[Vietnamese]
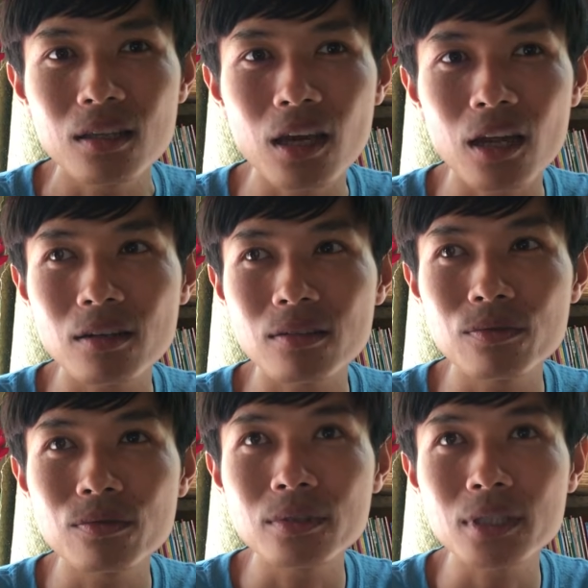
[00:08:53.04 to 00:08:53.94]
nhà
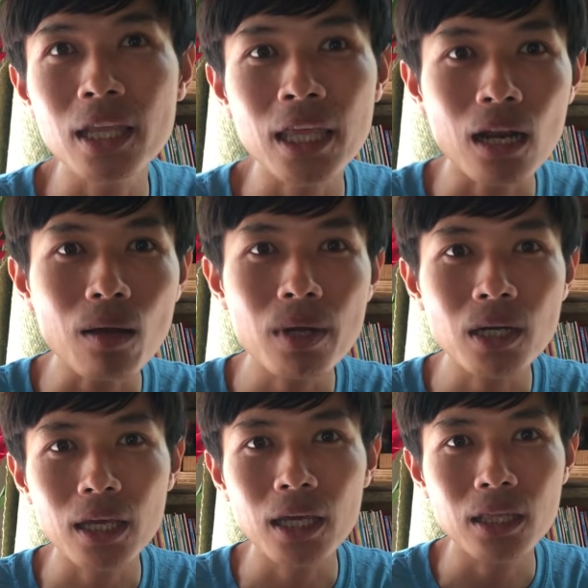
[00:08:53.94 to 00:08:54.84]
ừ, cái nhà đất
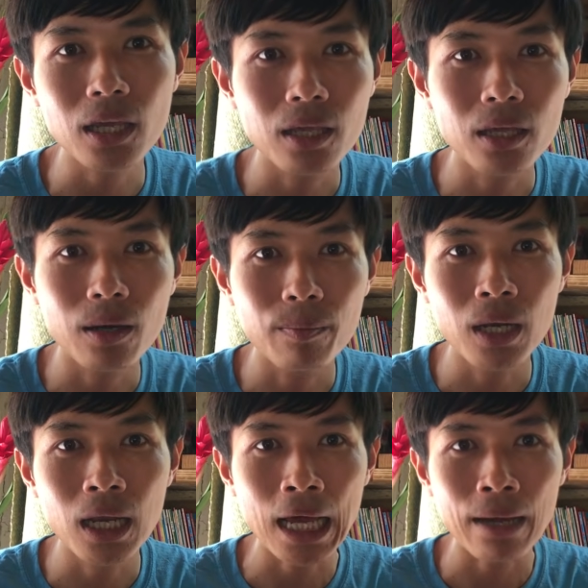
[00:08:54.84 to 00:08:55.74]
bên kia thì ờ,
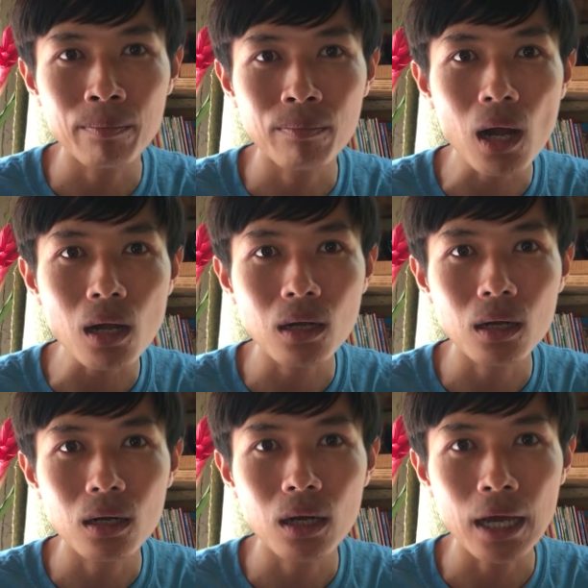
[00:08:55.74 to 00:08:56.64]
mình làm mất
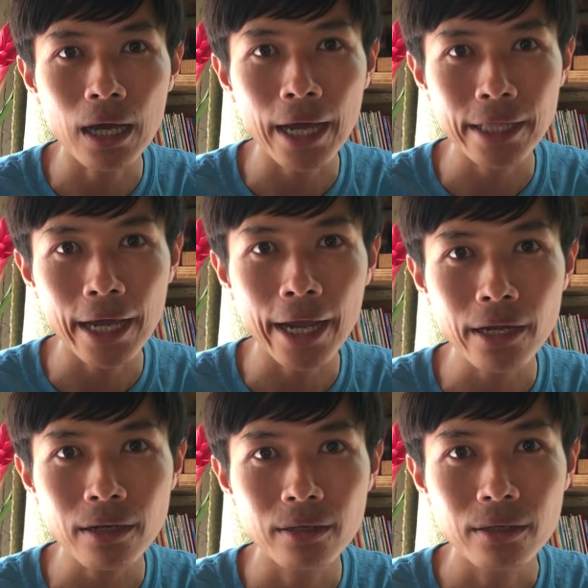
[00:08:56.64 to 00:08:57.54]
là hai
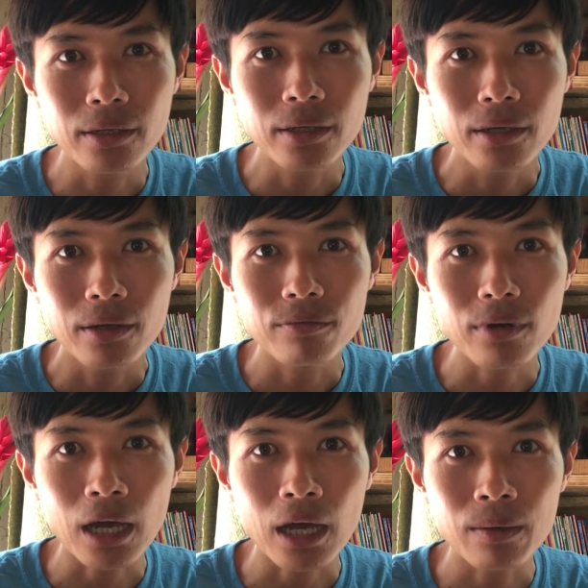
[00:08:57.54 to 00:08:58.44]
tháng
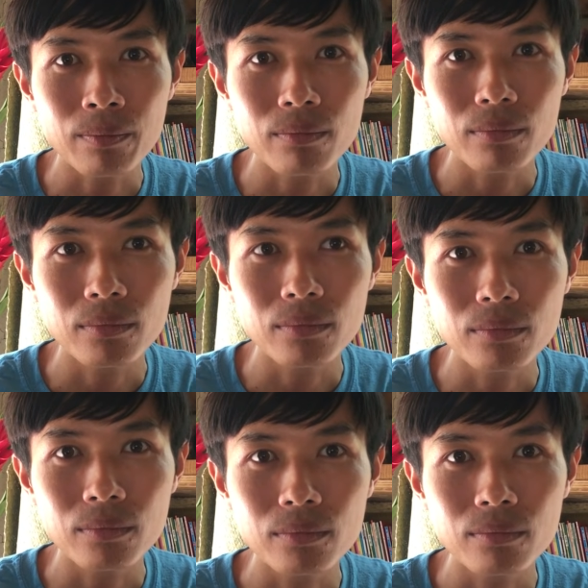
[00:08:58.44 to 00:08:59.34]
và
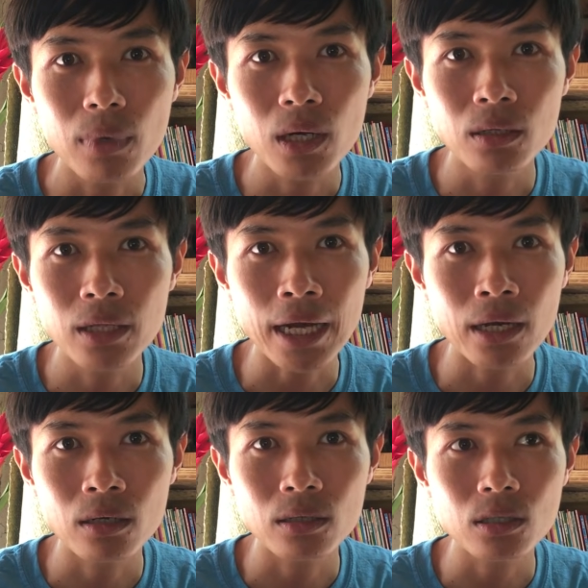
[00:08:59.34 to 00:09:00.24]
mình dành
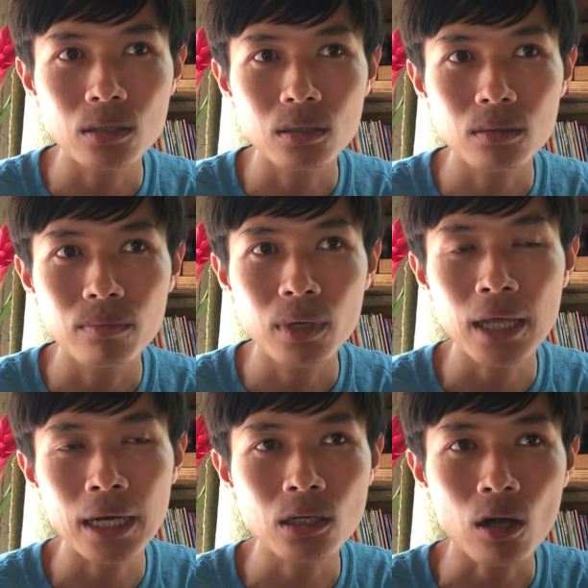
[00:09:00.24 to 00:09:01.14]
mình
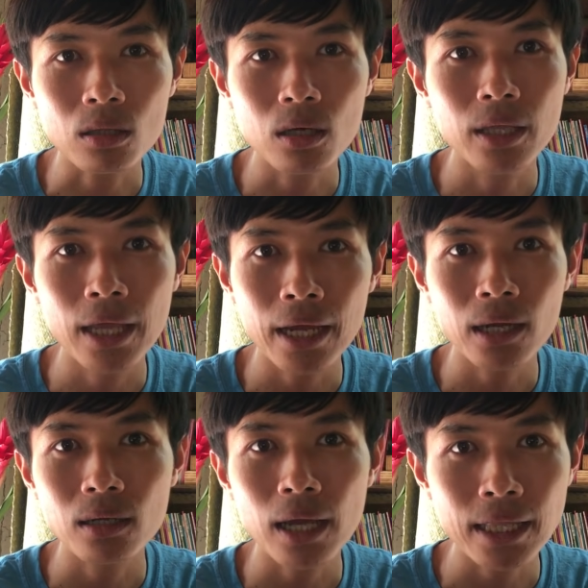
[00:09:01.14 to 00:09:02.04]
dành trọn thời gian
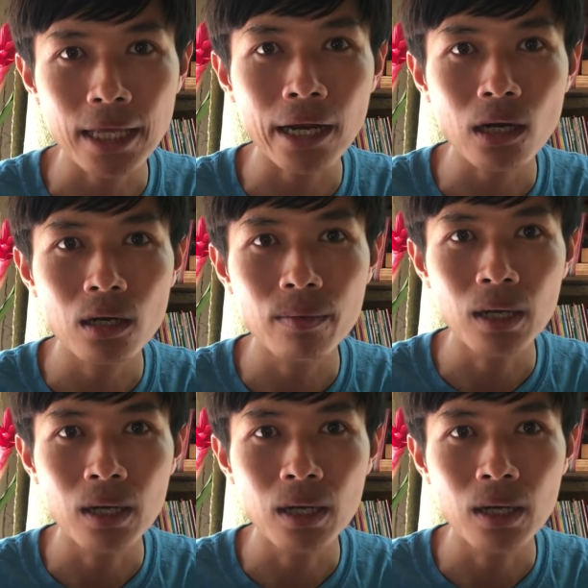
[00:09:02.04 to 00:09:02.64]
hai tháng đó để